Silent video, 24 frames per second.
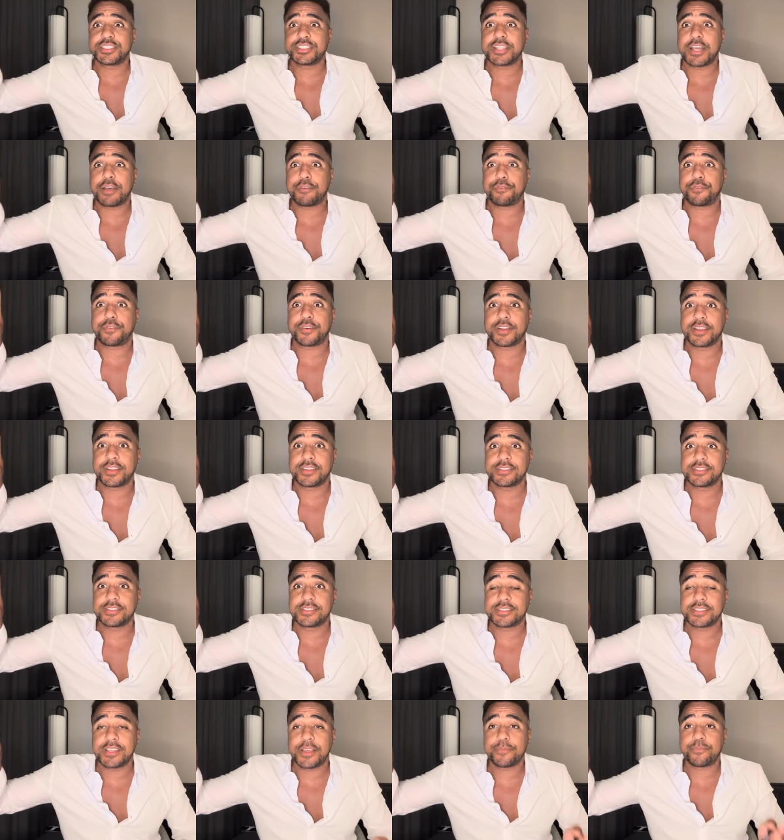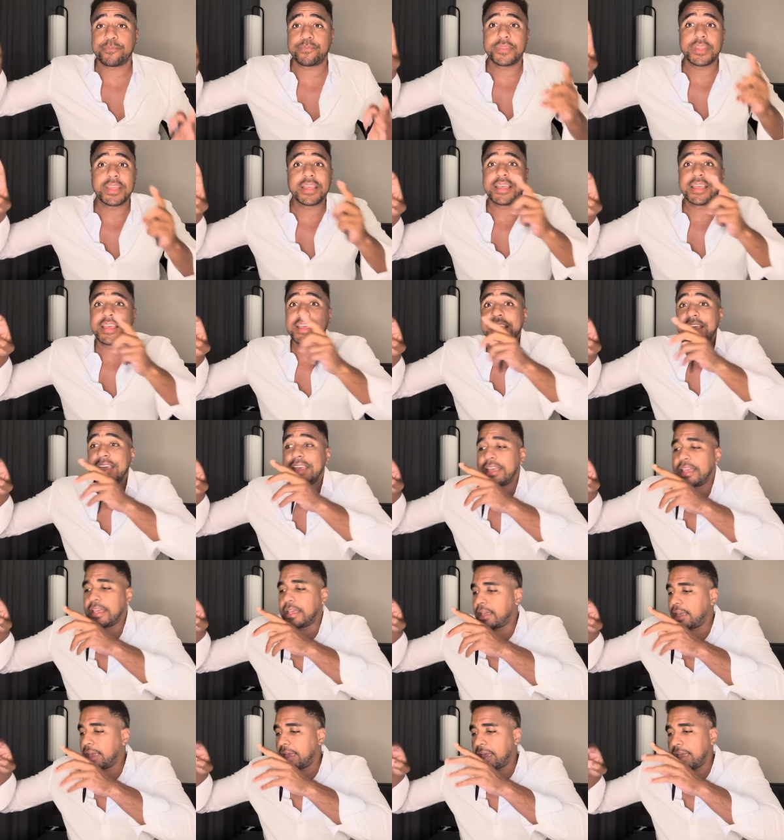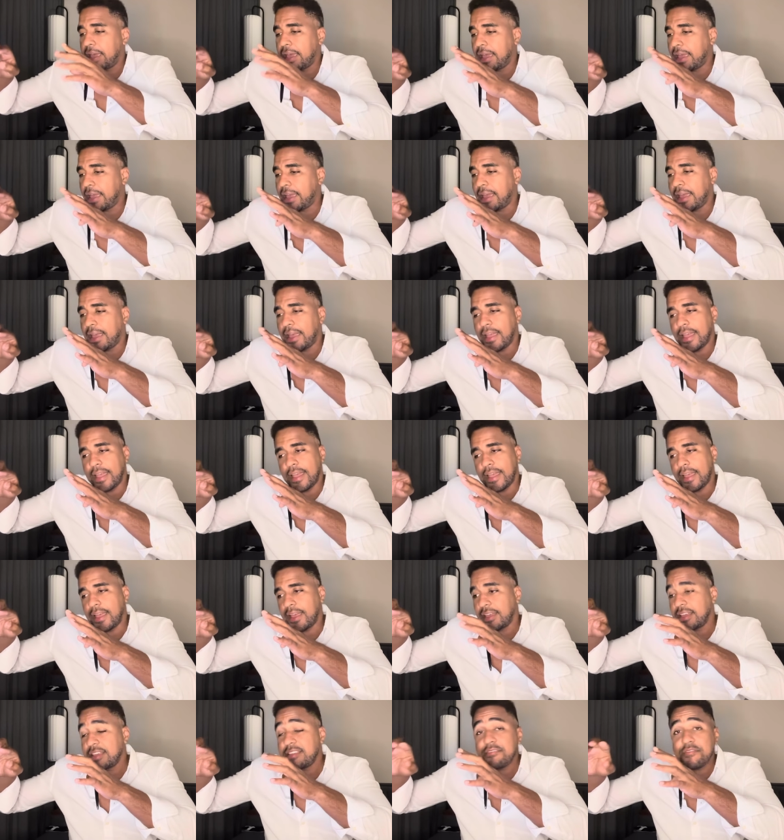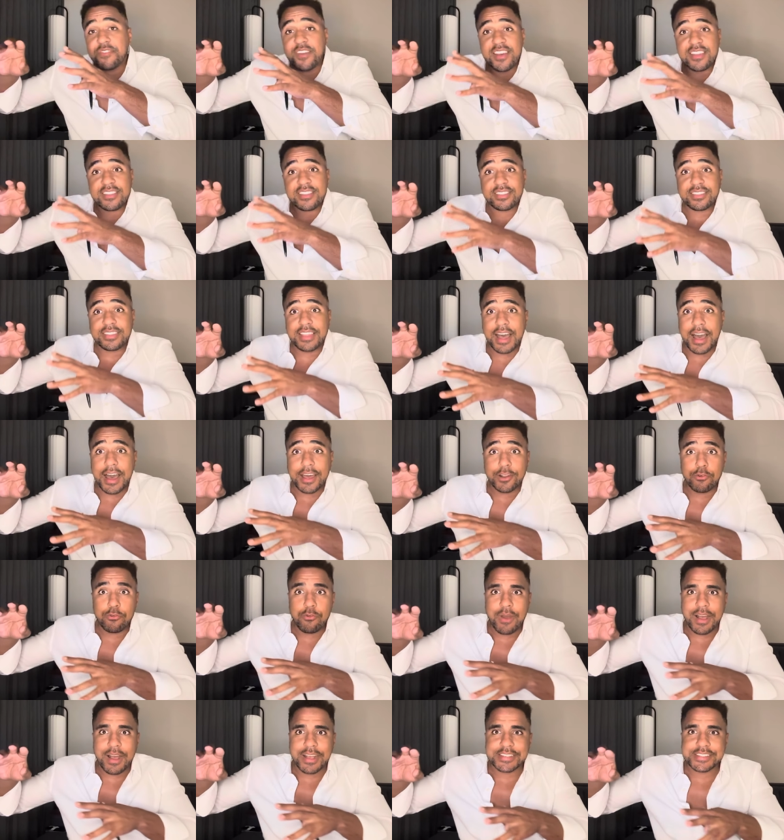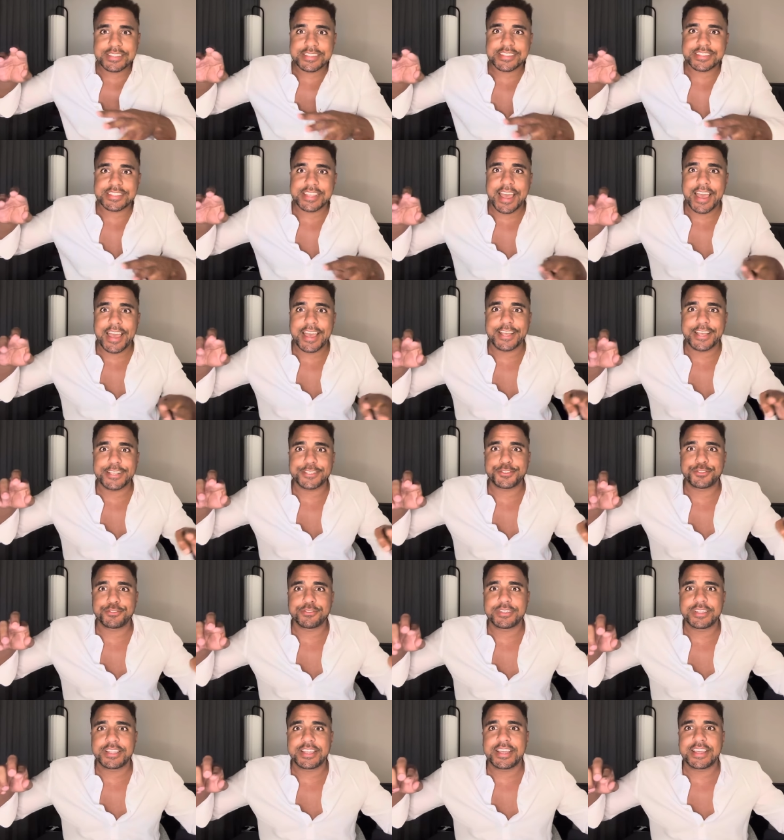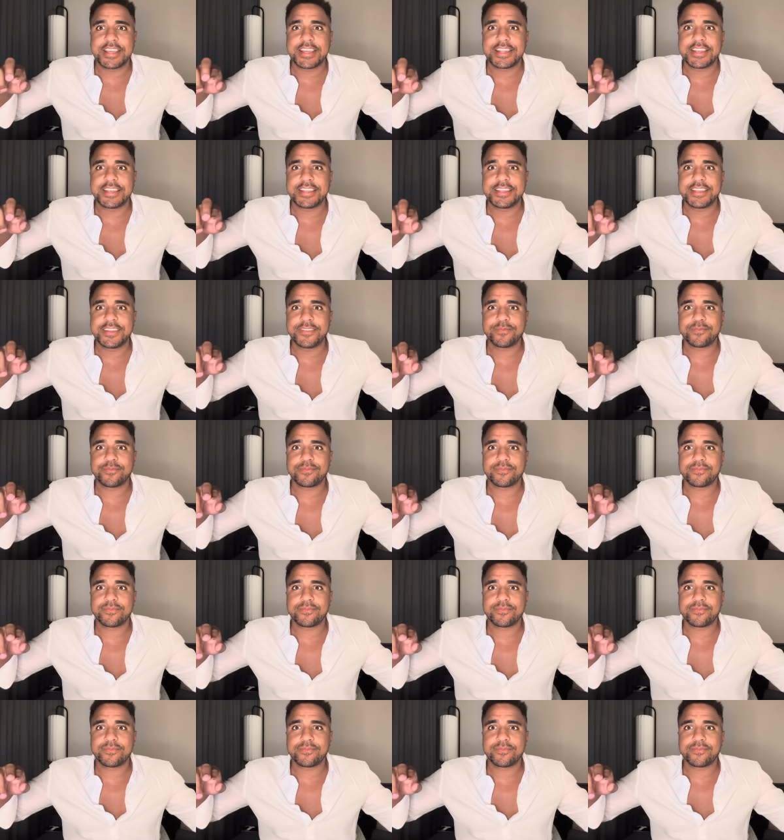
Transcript: da França, é, é, é, inventaram um assédio nele,